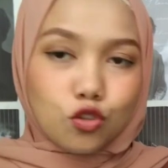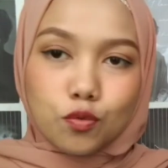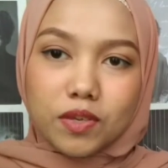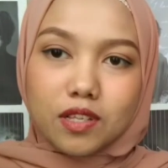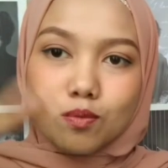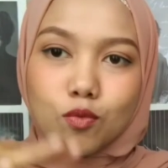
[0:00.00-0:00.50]
ya,
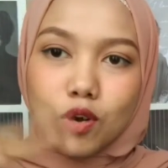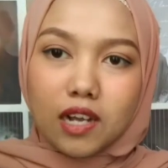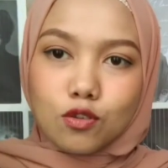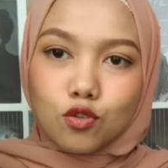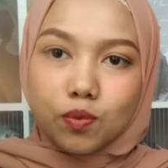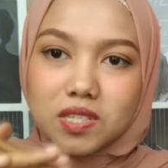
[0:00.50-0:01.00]
tutupnya tuh buka
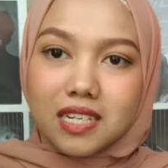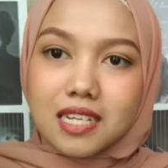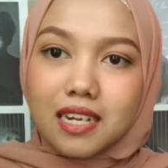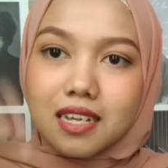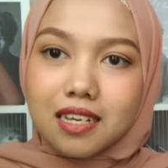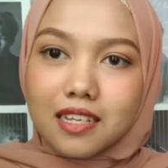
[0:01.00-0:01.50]
tutup
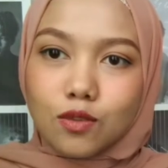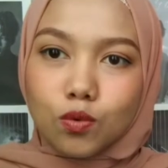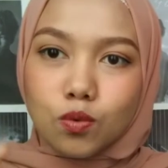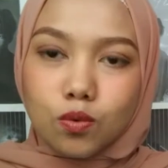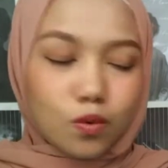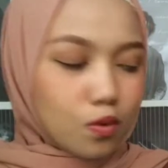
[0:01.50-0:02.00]
sendiri
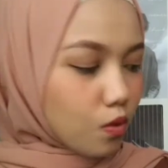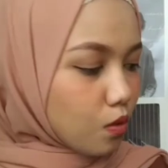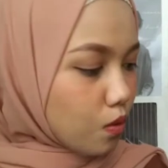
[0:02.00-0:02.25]
gitu